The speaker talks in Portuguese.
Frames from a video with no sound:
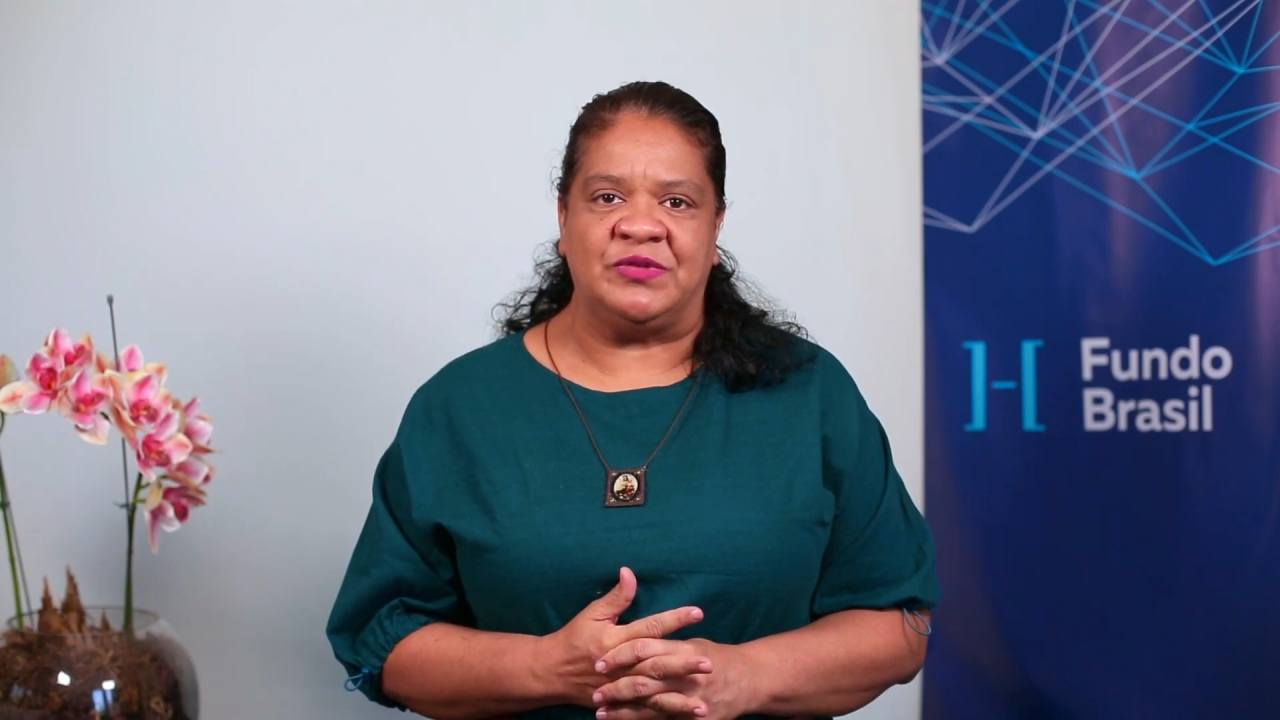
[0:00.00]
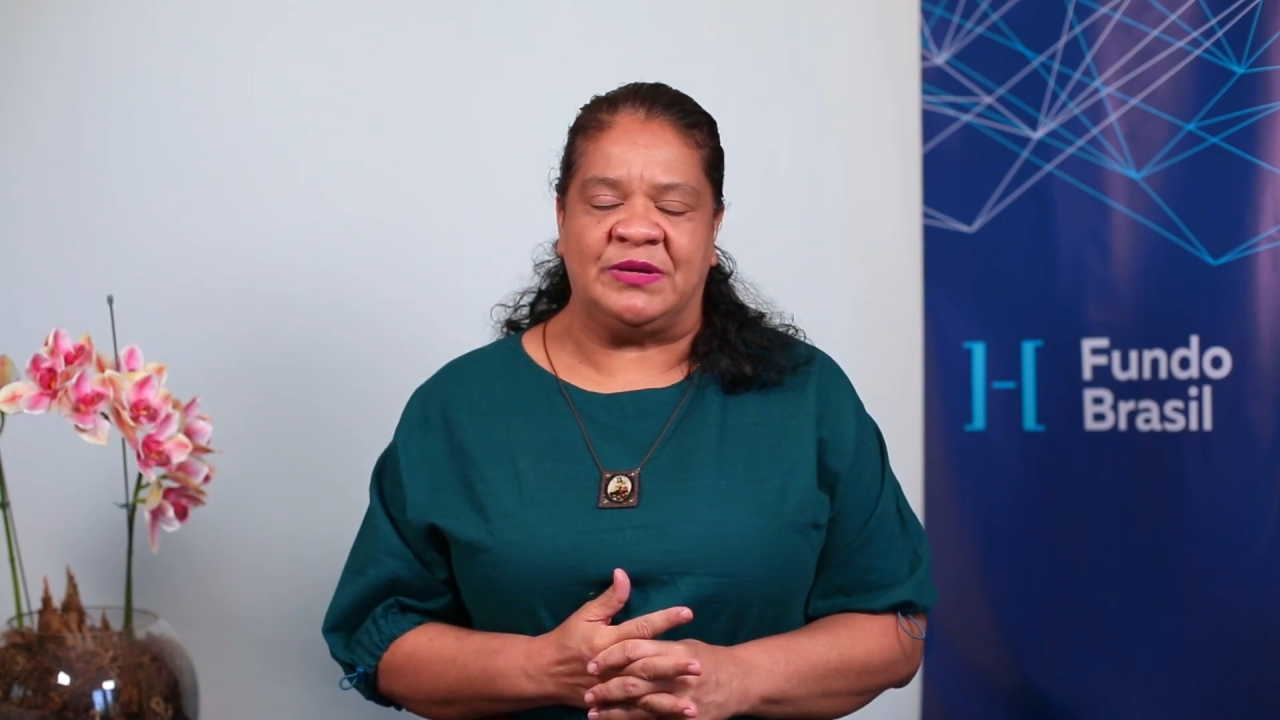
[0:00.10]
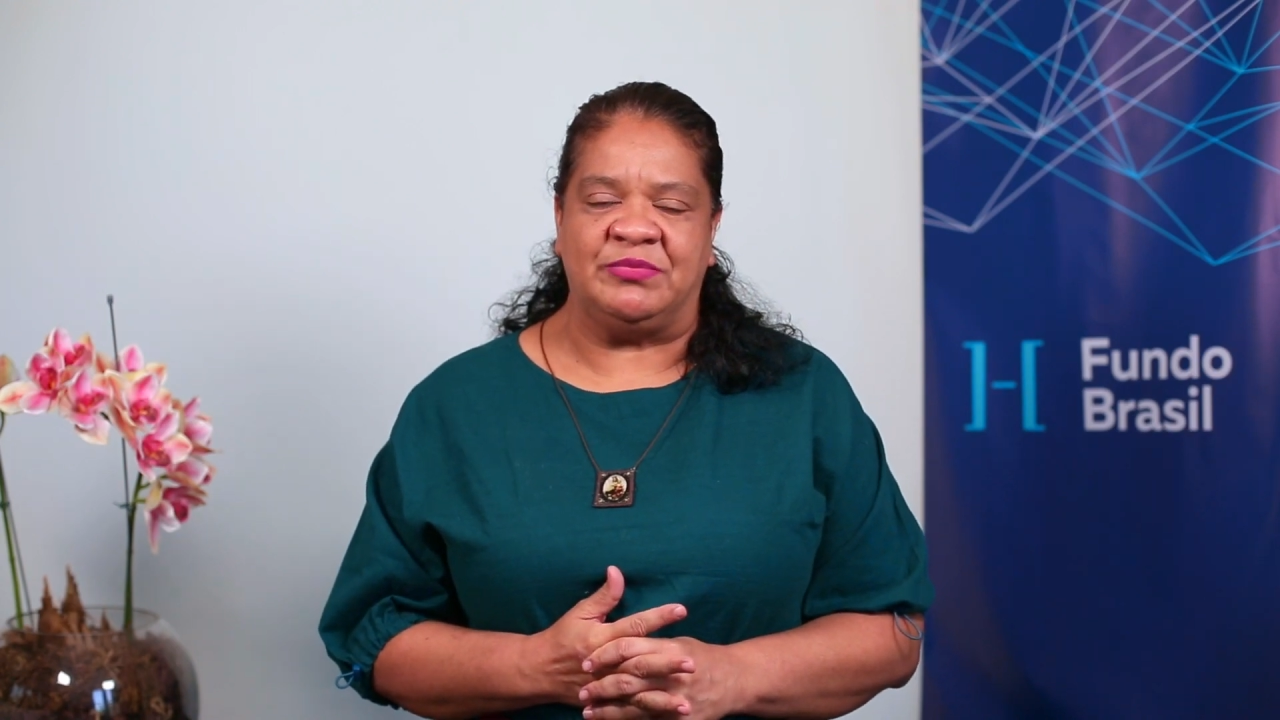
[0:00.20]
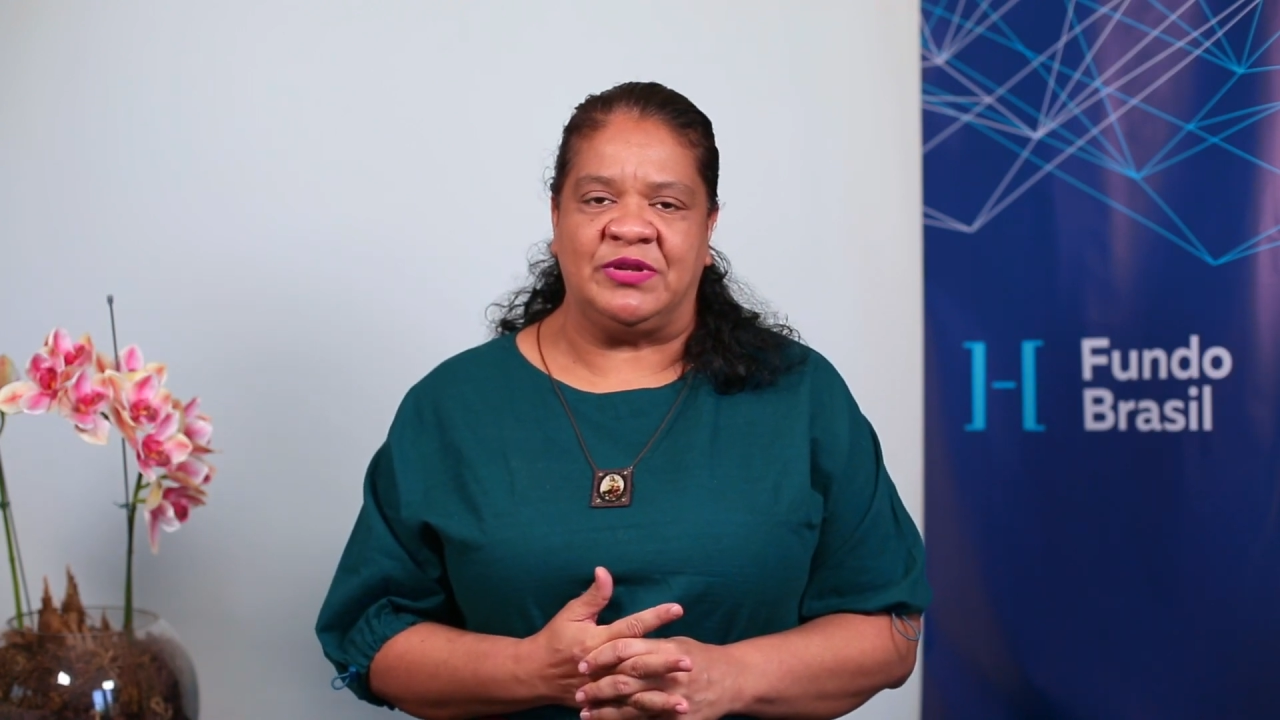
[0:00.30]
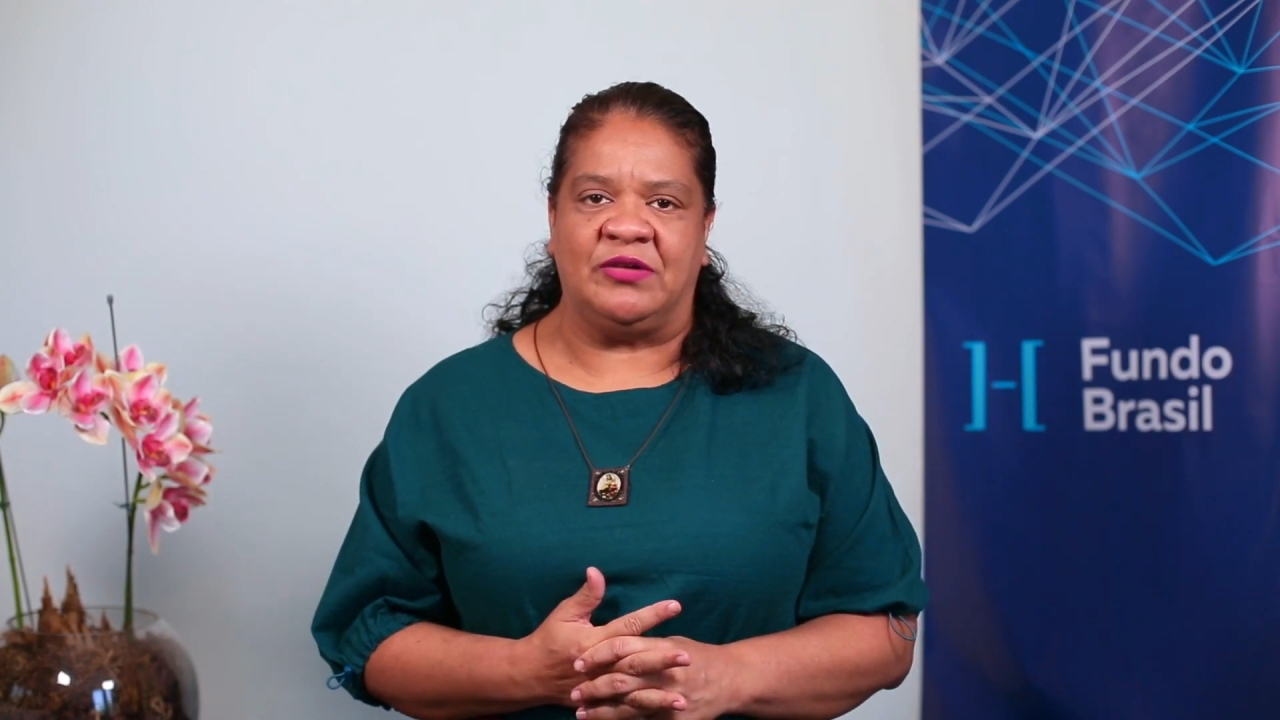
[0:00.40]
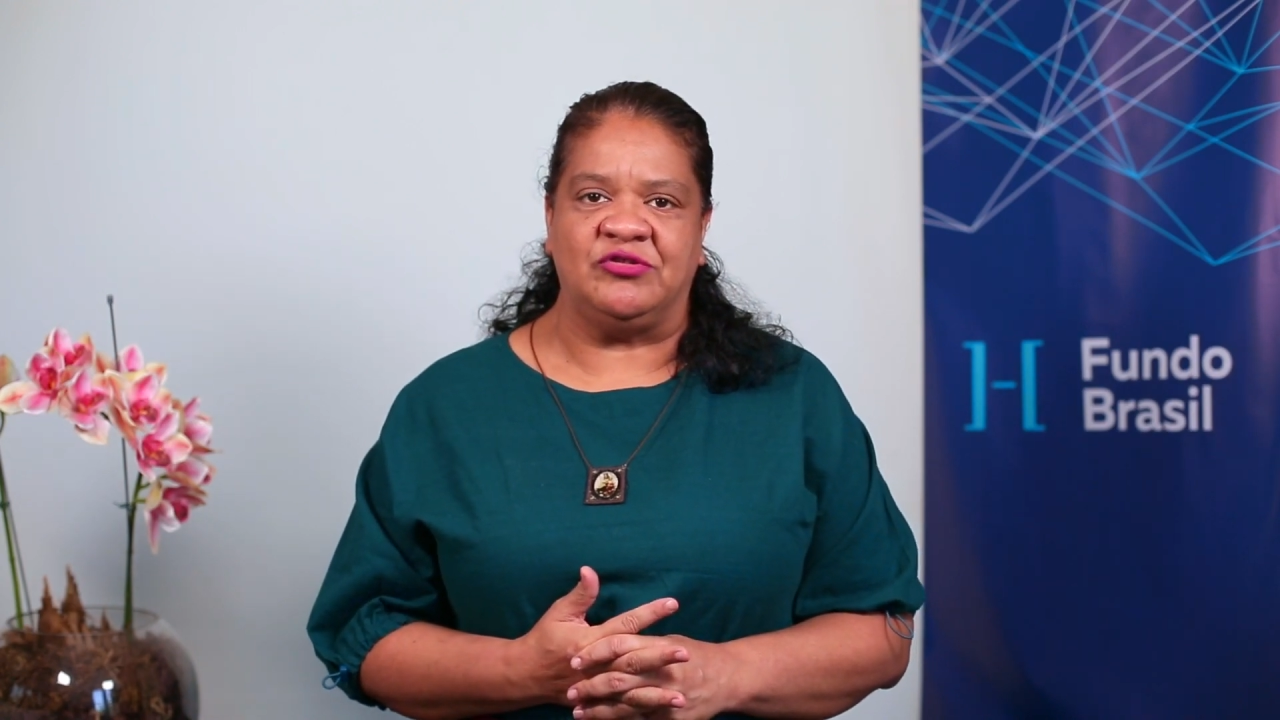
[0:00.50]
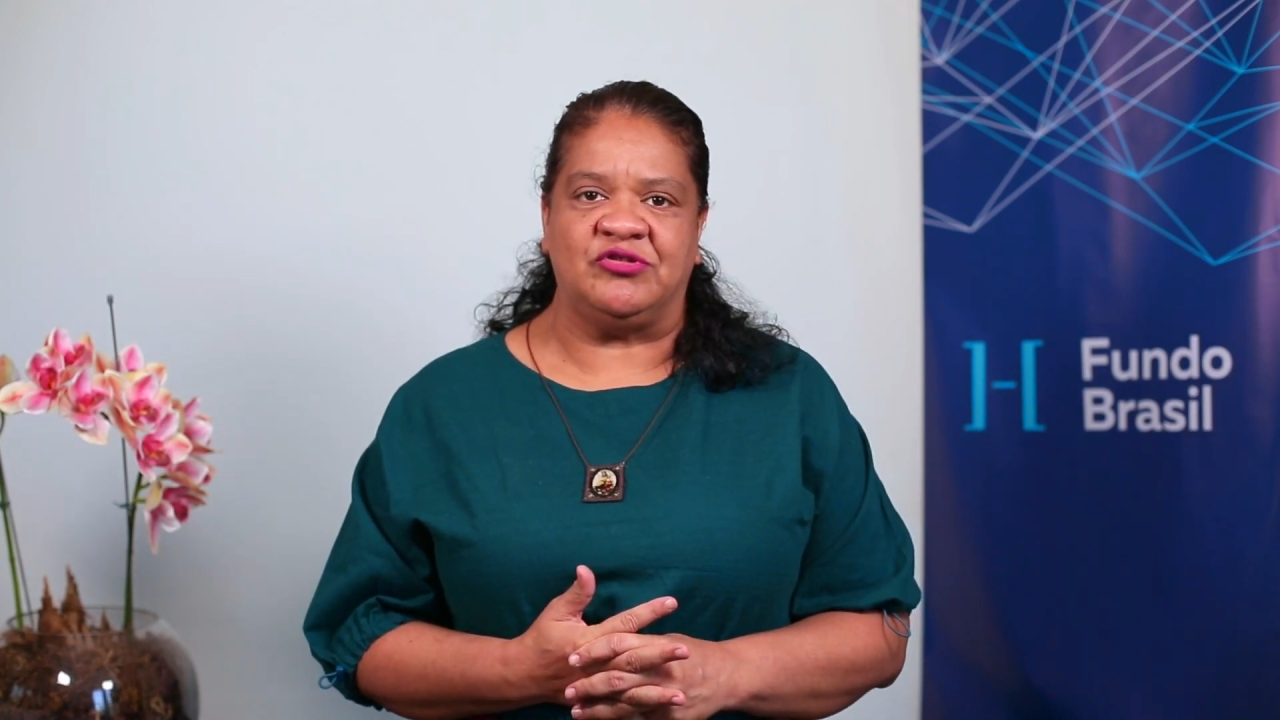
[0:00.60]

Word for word: Tribunal